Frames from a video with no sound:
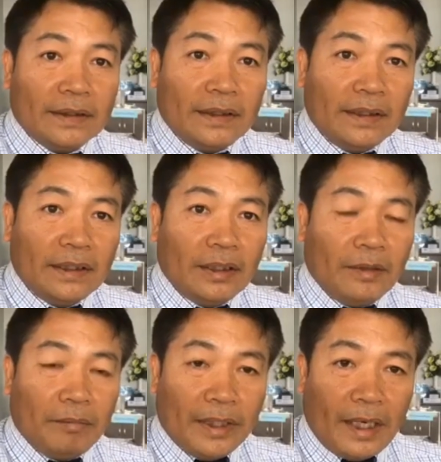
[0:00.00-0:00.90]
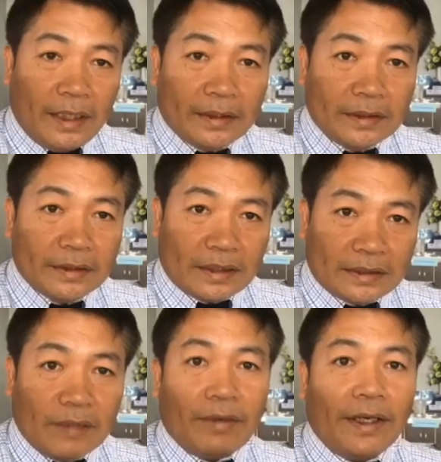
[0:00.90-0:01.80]
ที่มีการจัดส
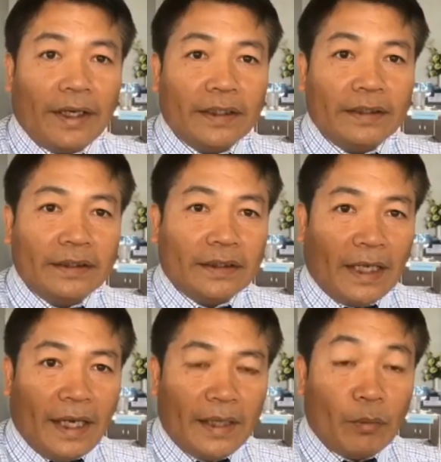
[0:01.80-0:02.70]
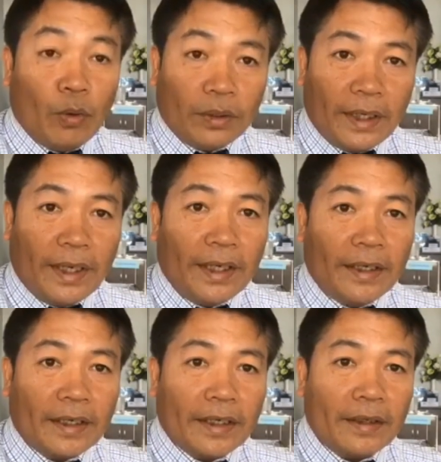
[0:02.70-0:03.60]
รรไว้นั้นจะให้บุคคลใด
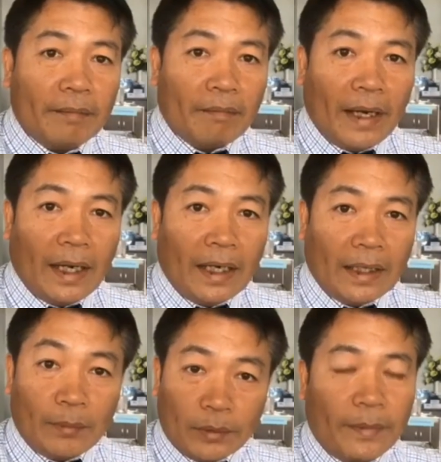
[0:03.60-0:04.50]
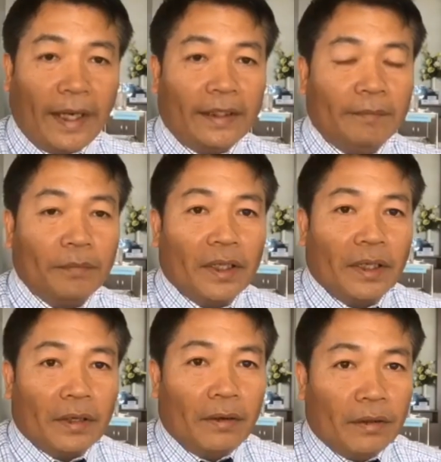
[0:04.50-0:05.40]
มาดำรงตำแหน่ง
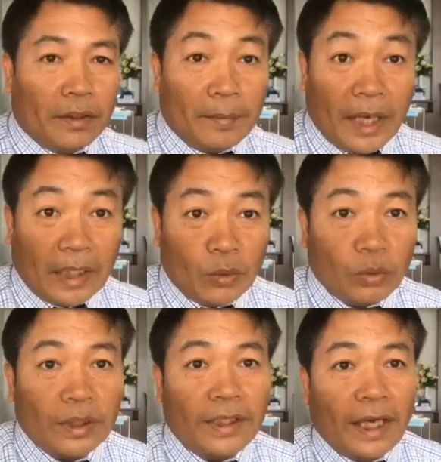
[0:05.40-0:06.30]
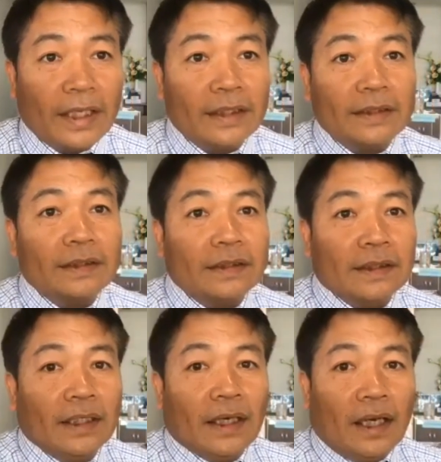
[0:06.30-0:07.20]
ก็ยังมีการถกเถียง
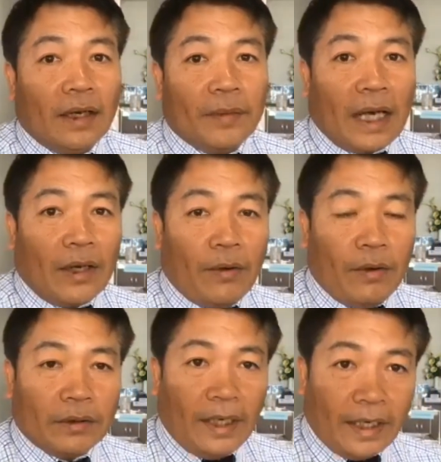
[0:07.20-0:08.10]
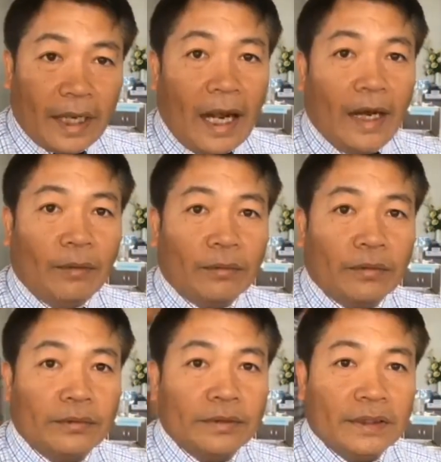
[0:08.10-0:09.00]
แล้วมีการออกแหลงข่าว
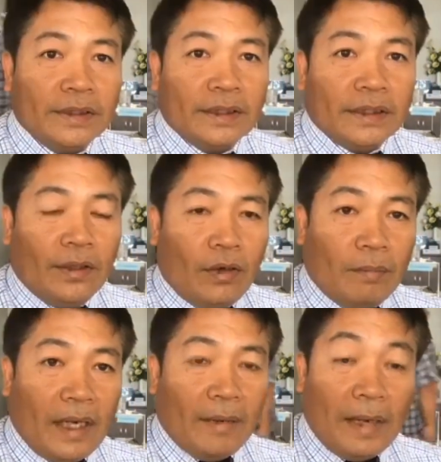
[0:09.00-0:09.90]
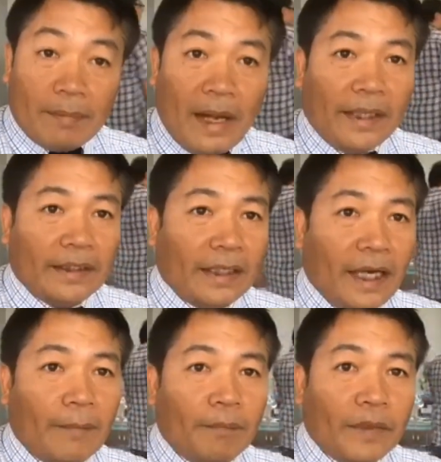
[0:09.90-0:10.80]
ออกมามากมายนะ
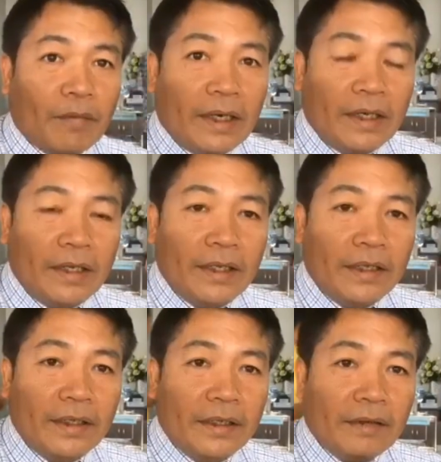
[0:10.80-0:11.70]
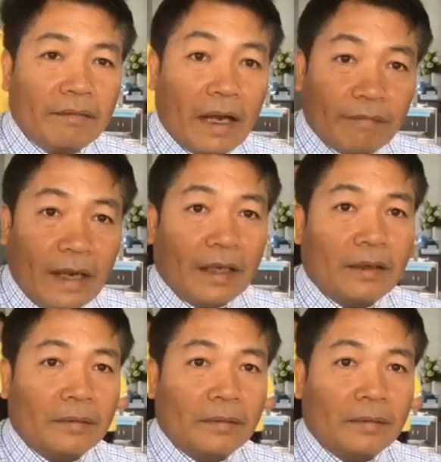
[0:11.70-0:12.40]
ครับ วันนี้ฝากฝั่ง